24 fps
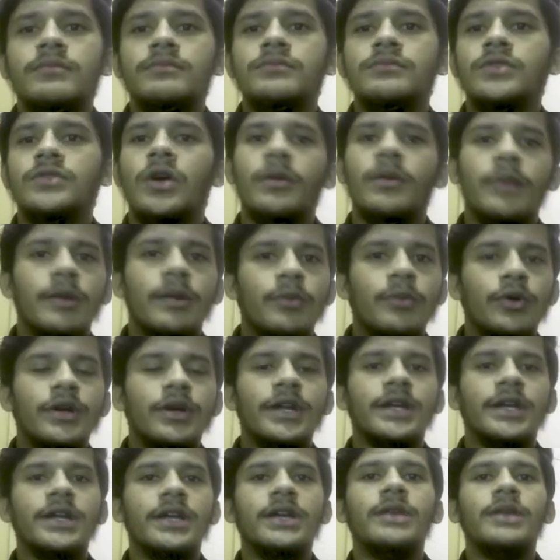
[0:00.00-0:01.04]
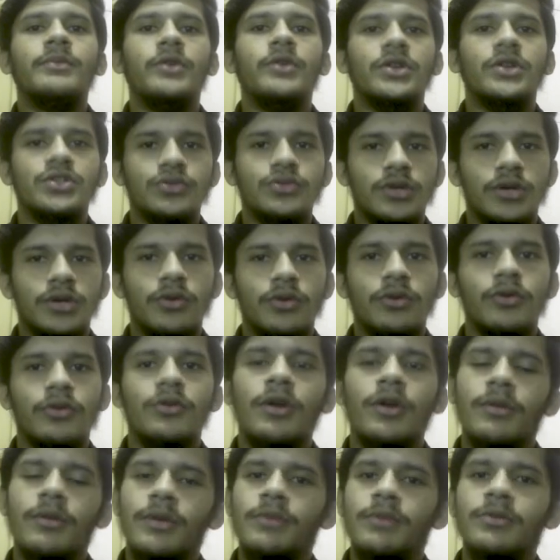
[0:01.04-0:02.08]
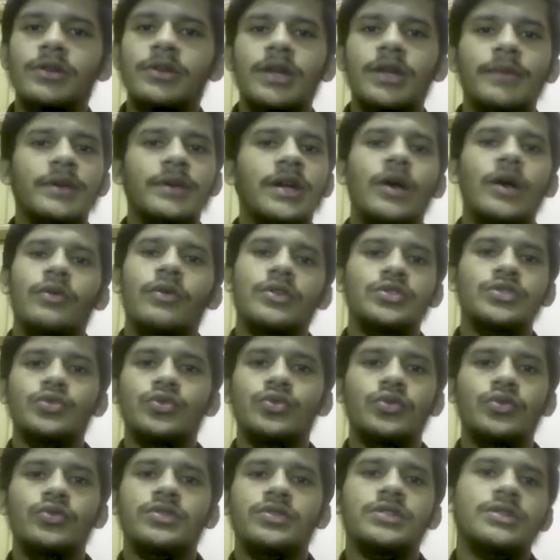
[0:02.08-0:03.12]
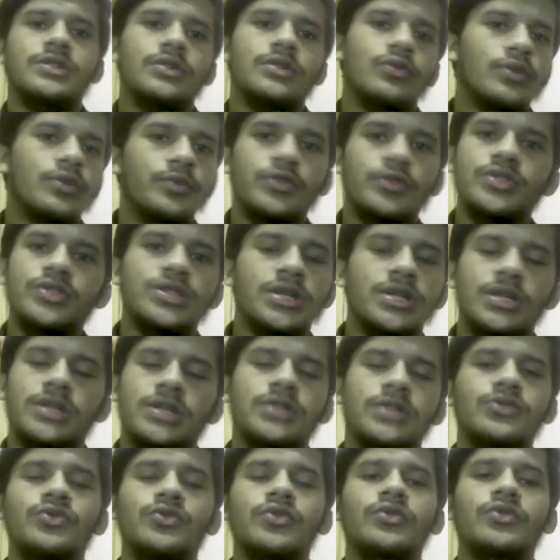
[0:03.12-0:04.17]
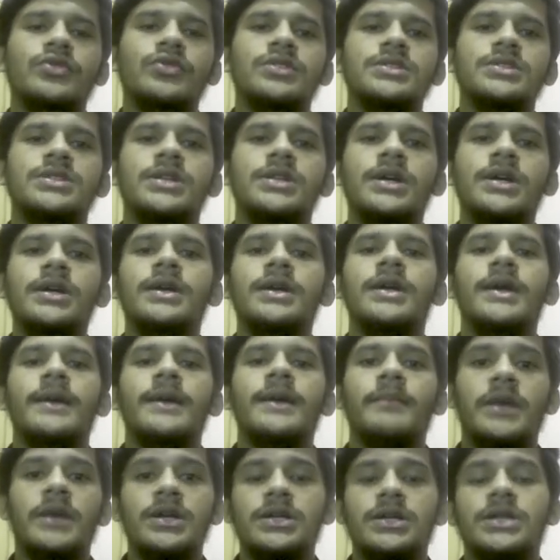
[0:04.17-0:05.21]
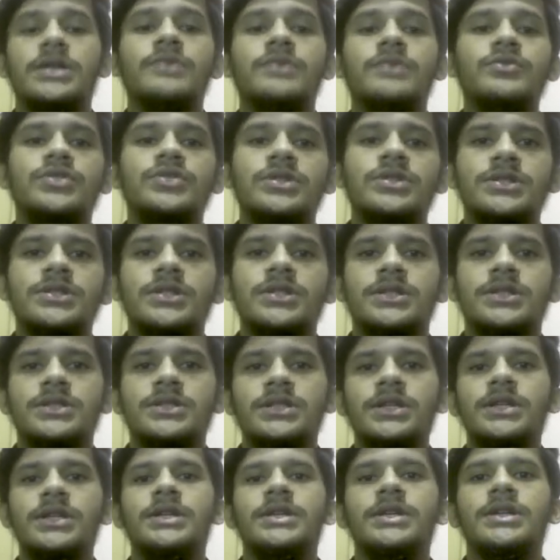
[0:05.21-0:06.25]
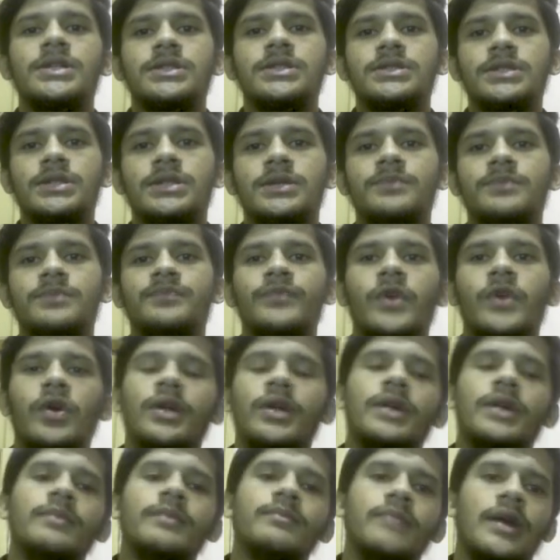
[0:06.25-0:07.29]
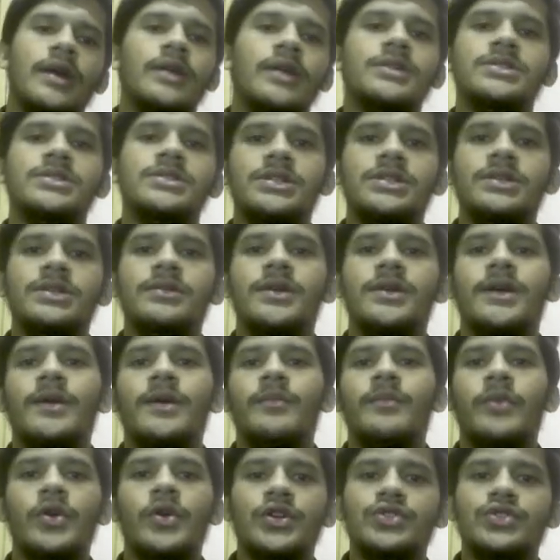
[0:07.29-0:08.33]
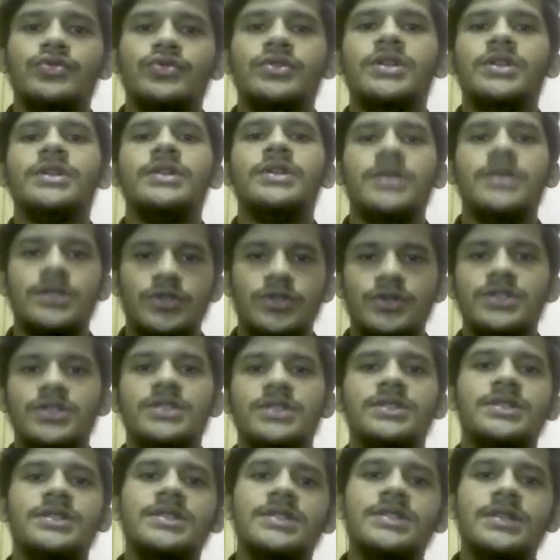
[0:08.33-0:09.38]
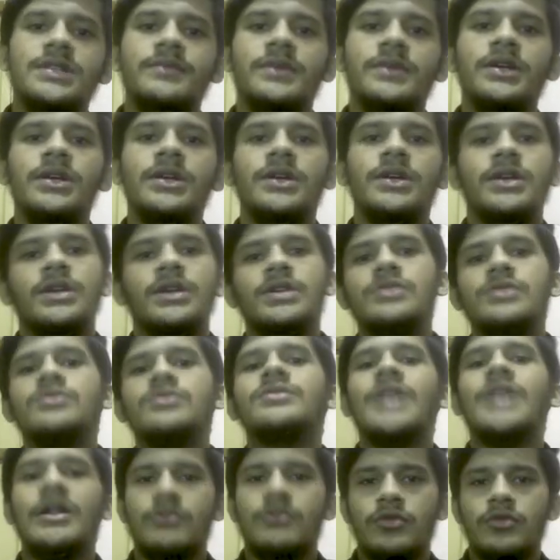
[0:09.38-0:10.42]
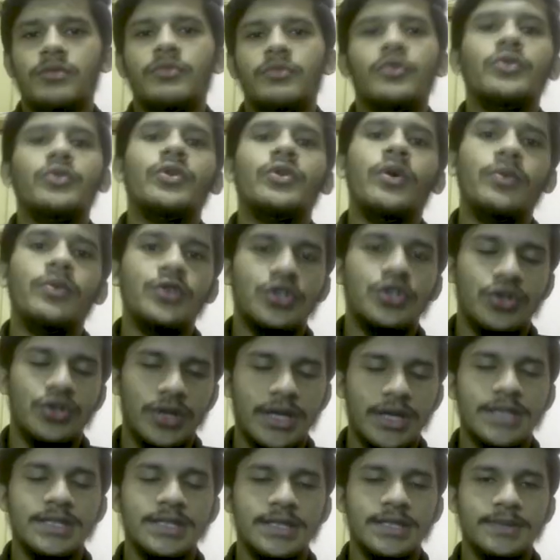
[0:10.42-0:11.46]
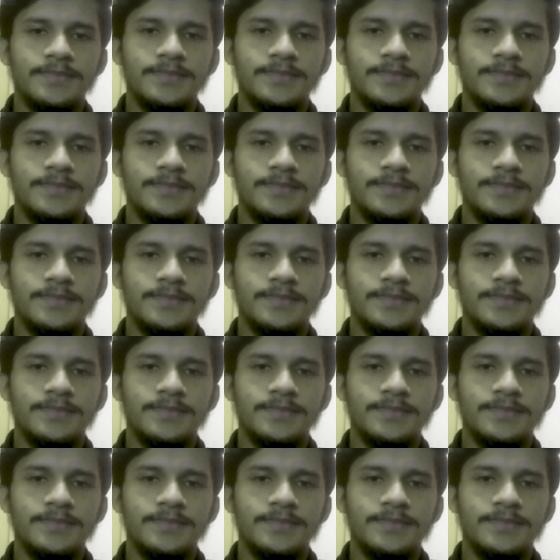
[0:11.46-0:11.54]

নর্মাল পলিটেকনিক্যালে পড়াশোনা করেও নর্মাল বলতে আমি কাউকে ছোটো করতেছি না কোনো প্রতিষ্ঠানকেই ছোটো করতেছি না বাট এটা বোঝাতে চাচ্ছি যে অনেক বাংলাদেশের পড়াশোনার এডুকেশন সিস্টেমে কিছু তারতম্য অবশ্যই আছে